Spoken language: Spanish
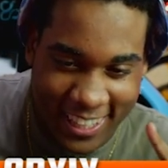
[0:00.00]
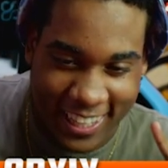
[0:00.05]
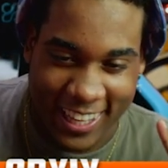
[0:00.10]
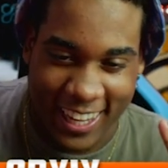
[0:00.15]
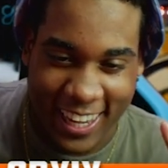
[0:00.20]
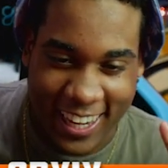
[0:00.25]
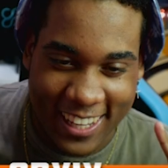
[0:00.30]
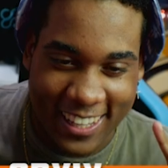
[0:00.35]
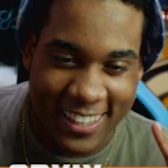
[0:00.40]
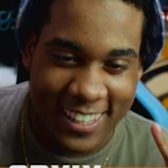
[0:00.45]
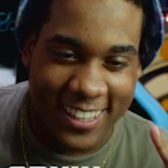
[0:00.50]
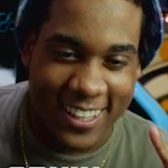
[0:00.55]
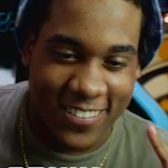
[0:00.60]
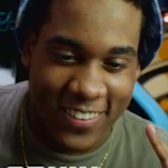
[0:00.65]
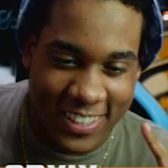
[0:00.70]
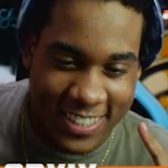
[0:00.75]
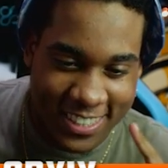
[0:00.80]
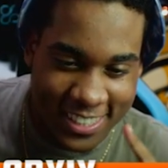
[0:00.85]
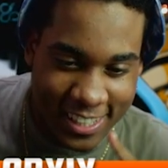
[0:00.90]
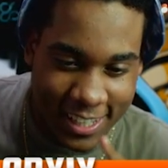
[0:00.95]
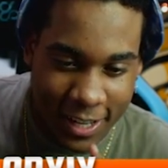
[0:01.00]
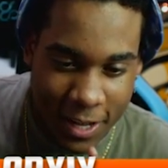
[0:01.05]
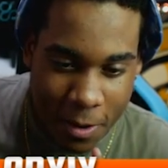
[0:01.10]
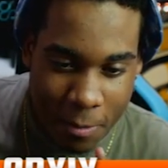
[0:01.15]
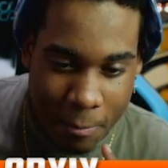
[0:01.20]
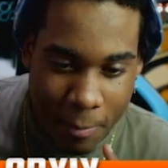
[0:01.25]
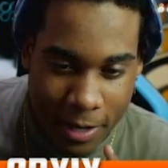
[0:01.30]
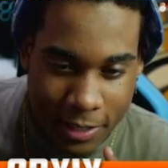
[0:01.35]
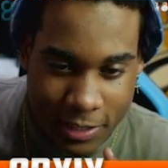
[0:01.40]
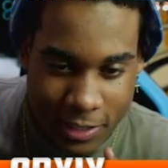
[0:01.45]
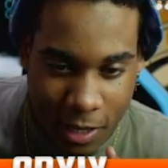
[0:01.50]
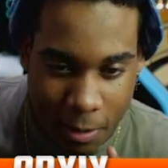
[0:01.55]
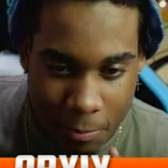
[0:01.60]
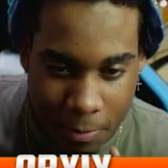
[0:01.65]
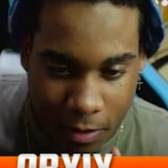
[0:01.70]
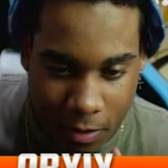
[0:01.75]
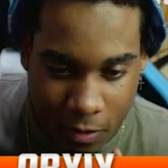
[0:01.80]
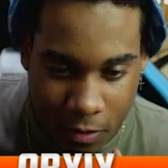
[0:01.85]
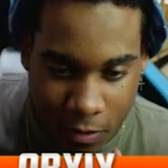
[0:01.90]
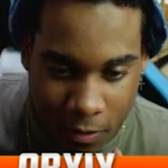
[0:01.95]
¡Qué gritito más, más
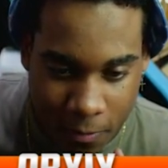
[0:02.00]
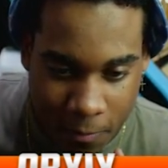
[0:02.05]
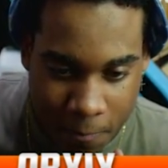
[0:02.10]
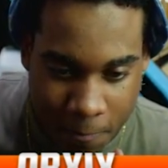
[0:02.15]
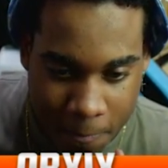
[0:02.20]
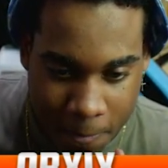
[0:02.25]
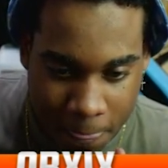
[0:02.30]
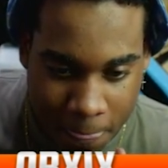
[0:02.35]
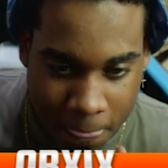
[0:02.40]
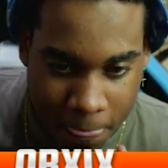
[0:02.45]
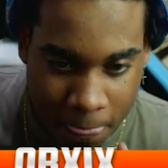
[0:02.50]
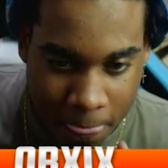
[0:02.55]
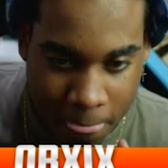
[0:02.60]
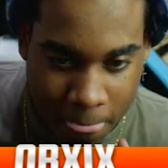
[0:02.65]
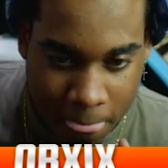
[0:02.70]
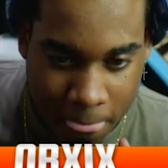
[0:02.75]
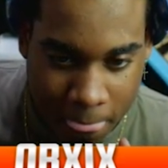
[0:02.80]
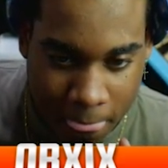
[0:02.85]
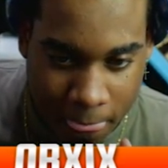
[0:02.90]
épico! Ah,